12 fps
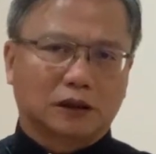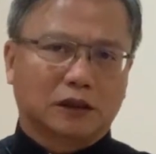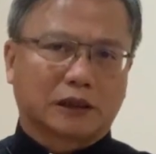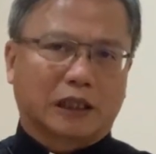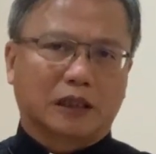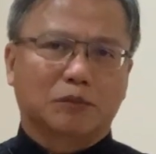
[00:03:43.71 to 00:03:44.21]

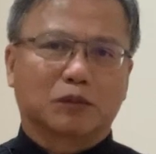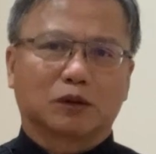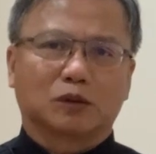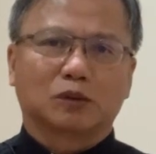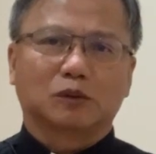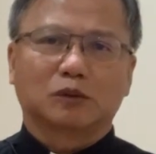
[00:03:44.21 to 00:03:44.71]
伊家己
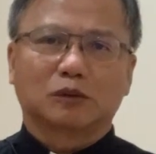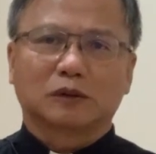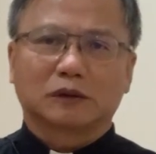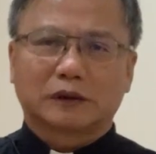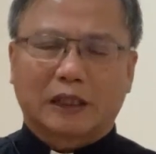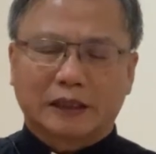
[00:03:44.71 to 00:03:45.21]
门徒
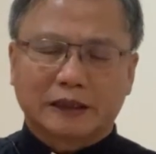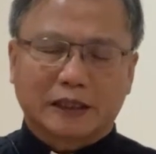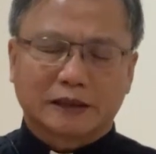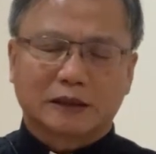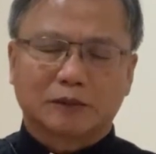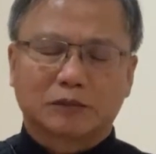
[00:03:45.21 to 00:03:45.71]
担伊
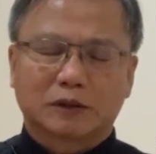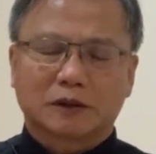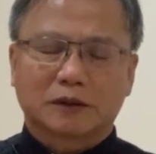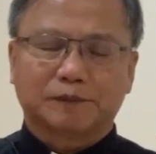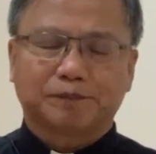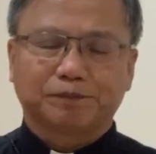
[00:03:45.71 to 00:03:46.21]
个心
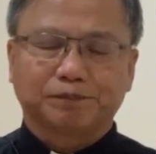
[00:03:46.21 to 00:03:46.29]
思，